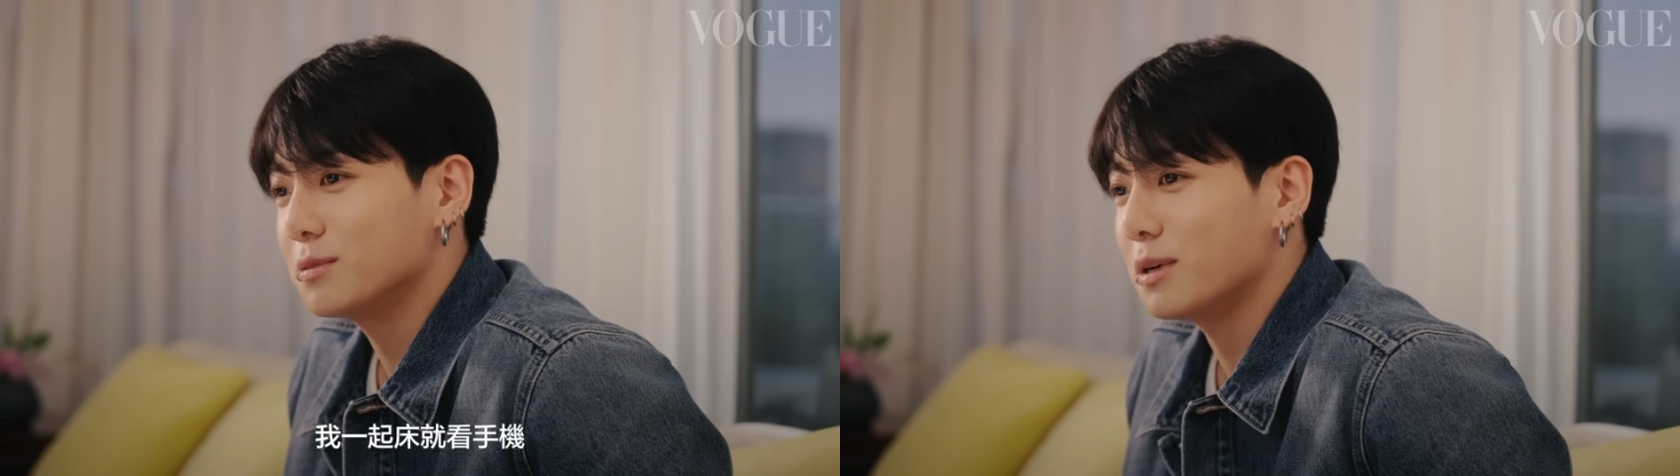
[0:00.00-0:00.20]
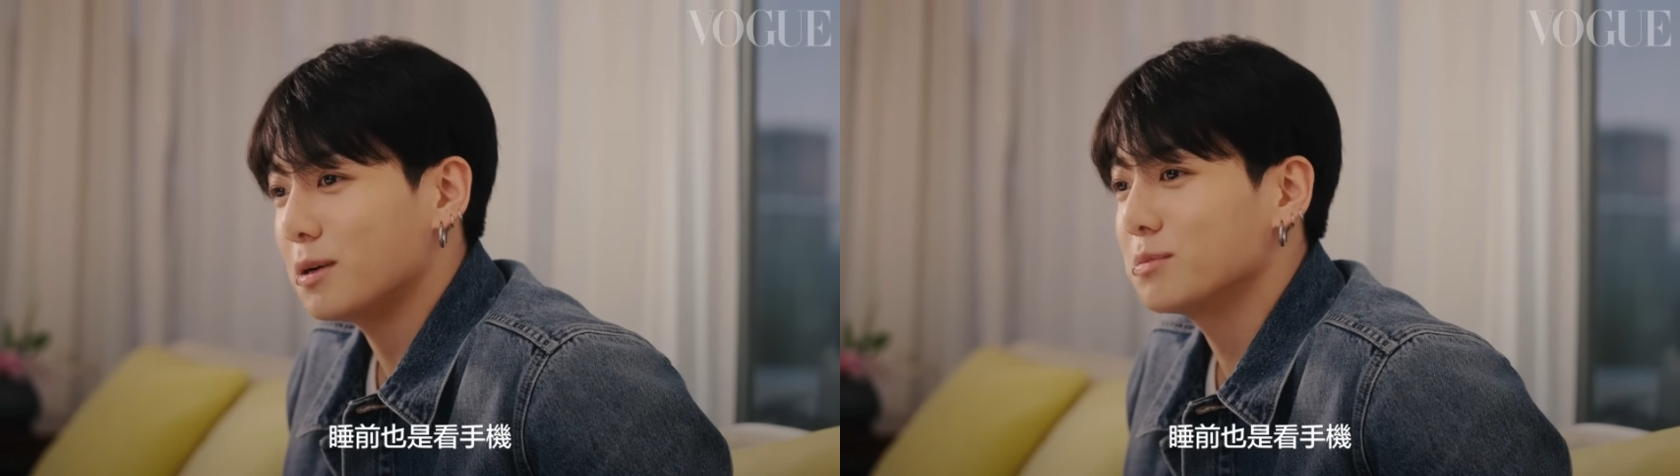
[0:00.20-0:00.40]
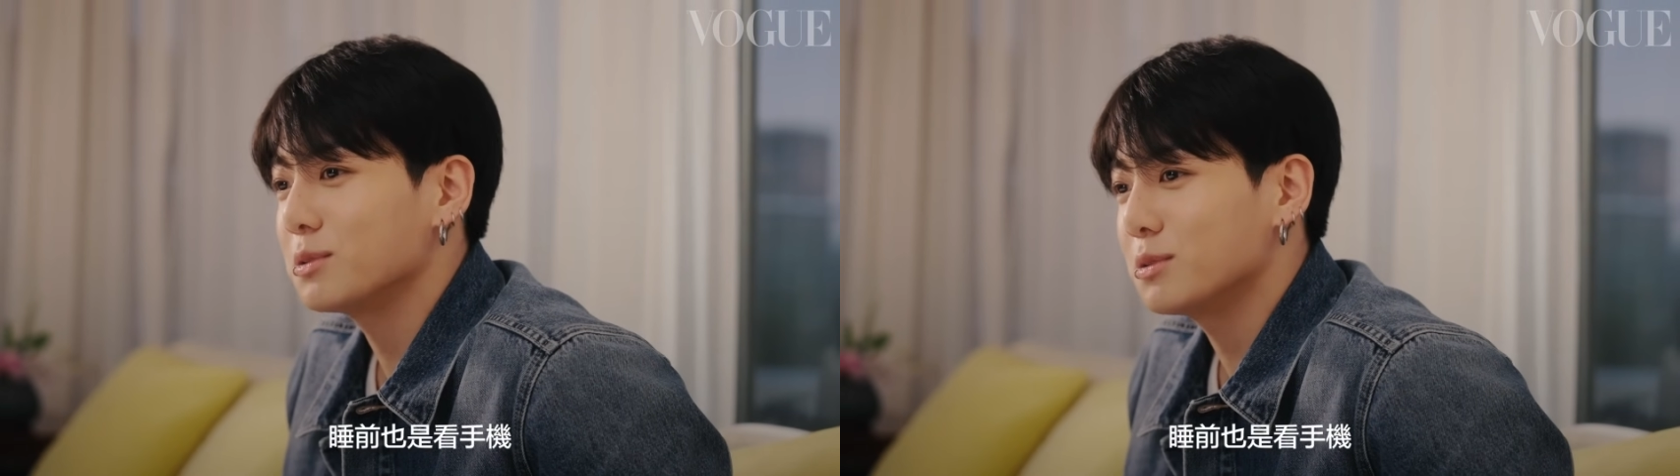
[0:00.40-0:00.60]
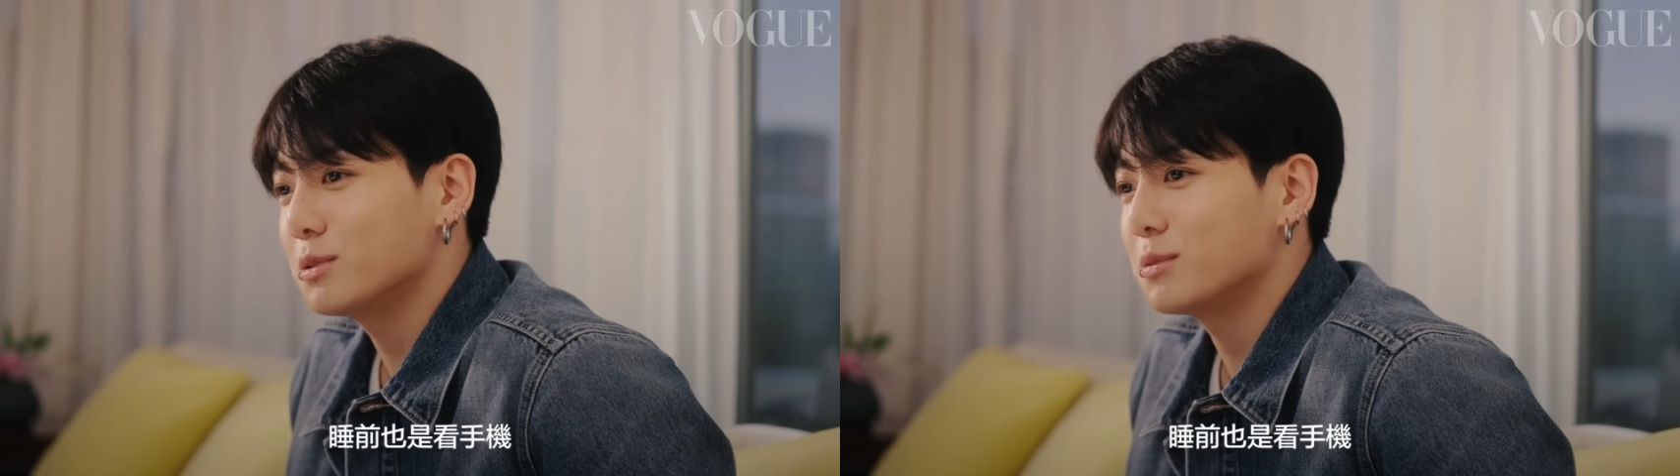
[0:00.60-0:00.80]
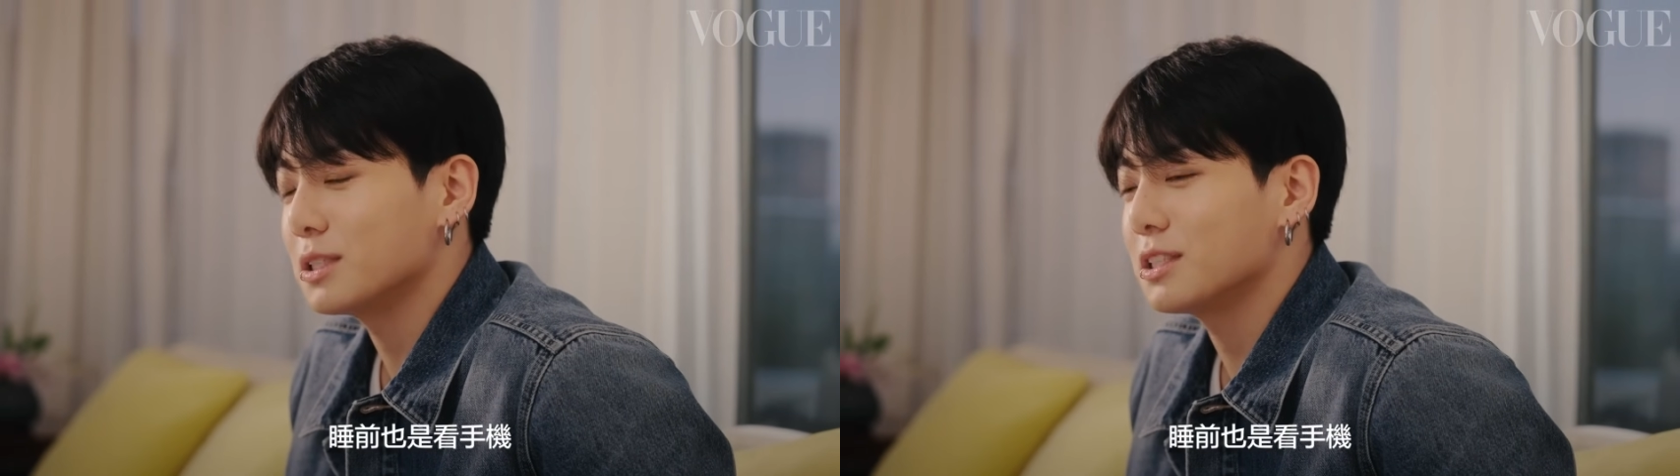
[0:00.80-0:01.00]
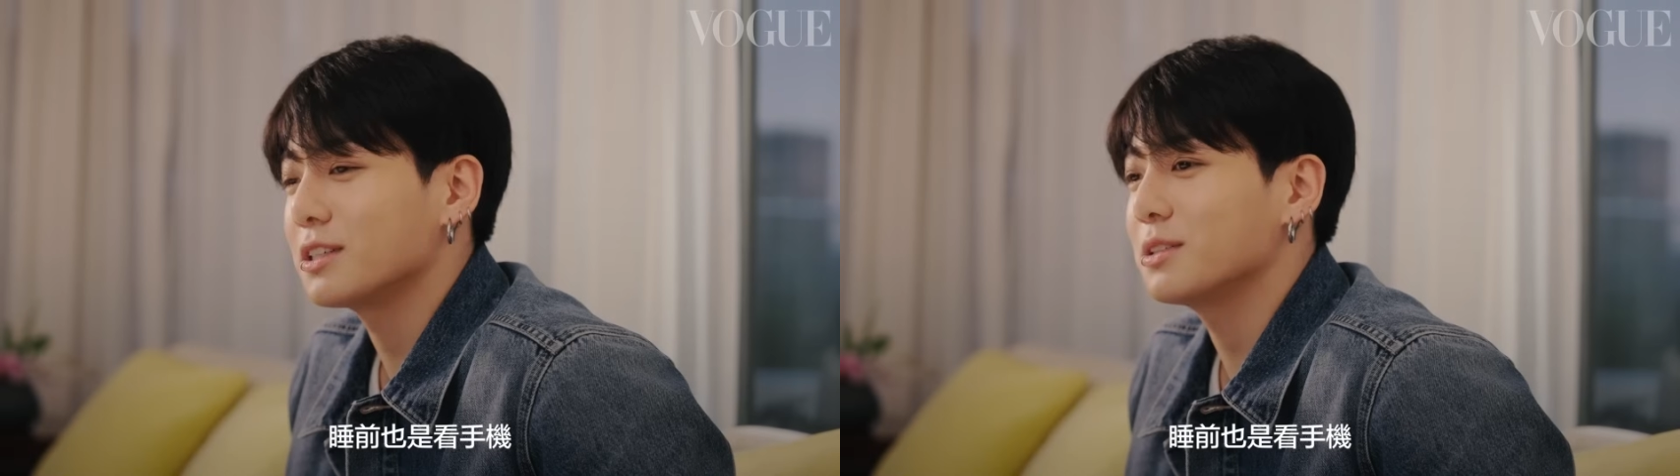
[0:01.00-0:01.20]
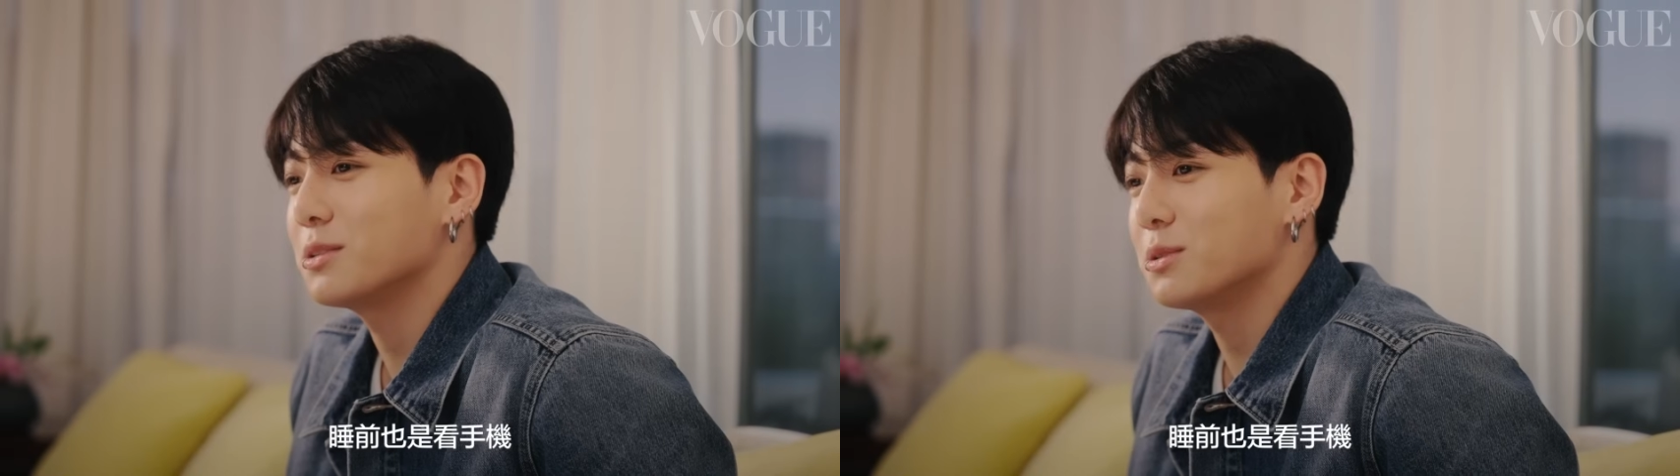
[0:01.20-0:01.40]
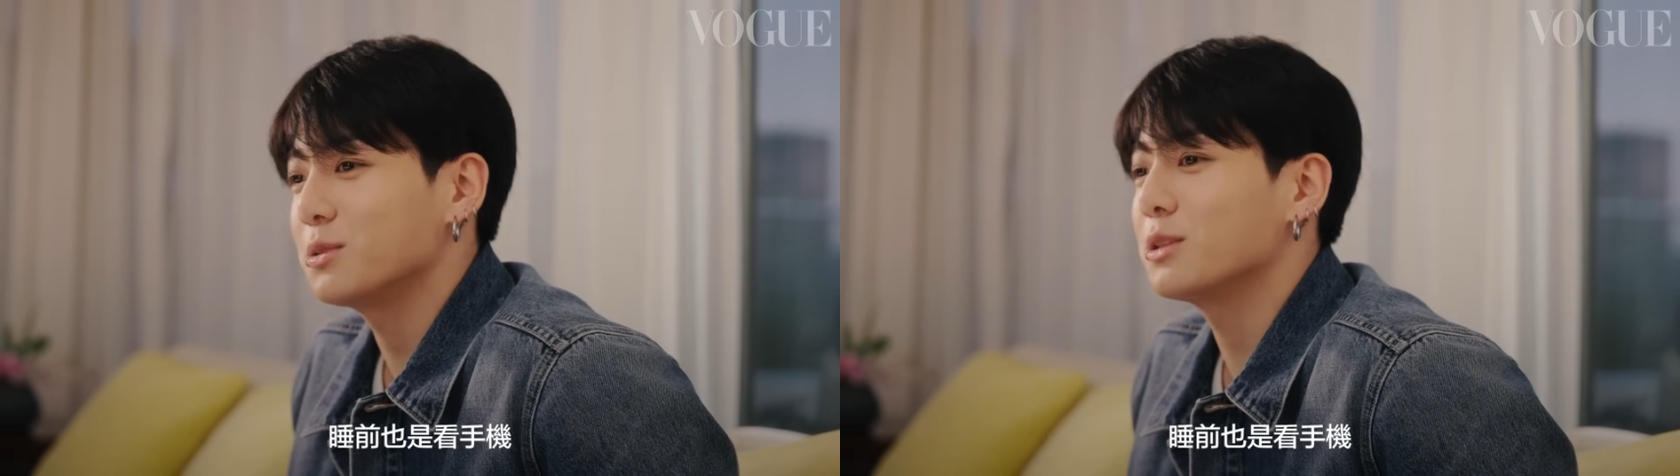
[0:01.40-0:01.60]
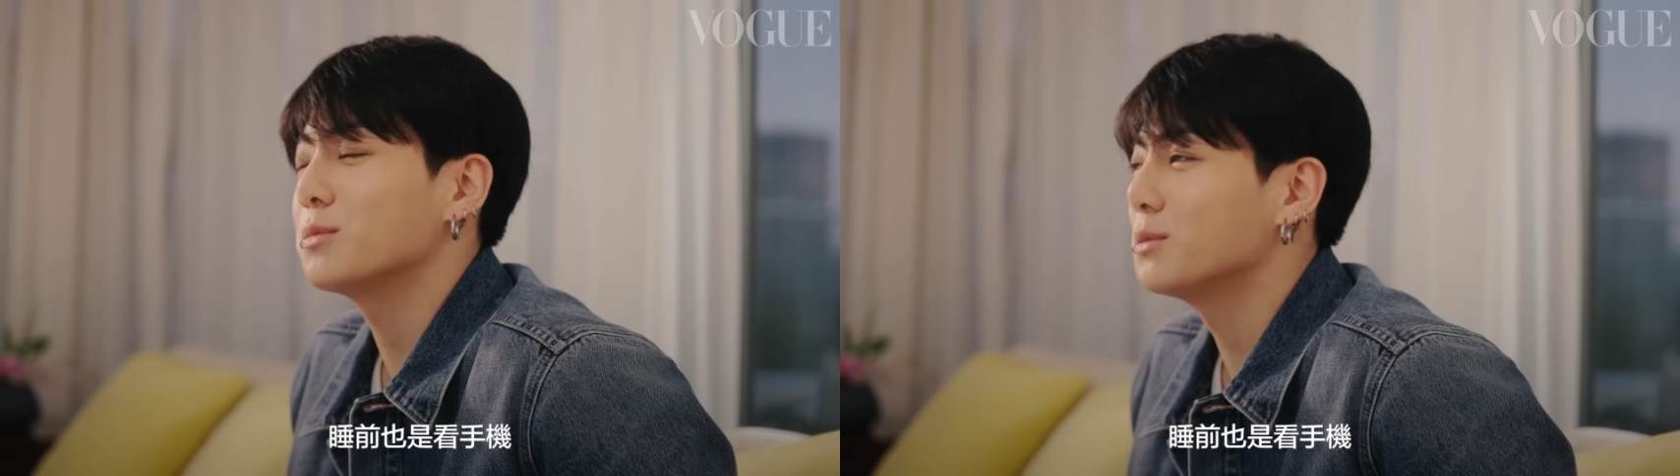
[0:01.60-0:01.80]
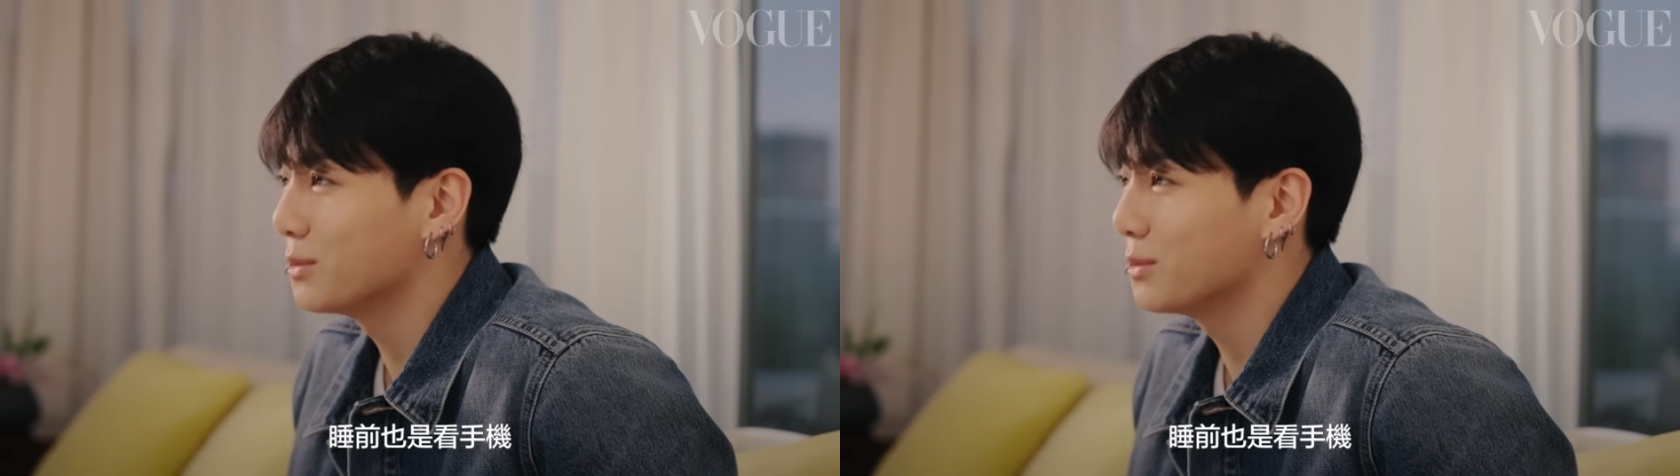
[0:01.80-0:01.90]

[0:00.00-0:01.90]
밤도 마찬가지로 휴대폰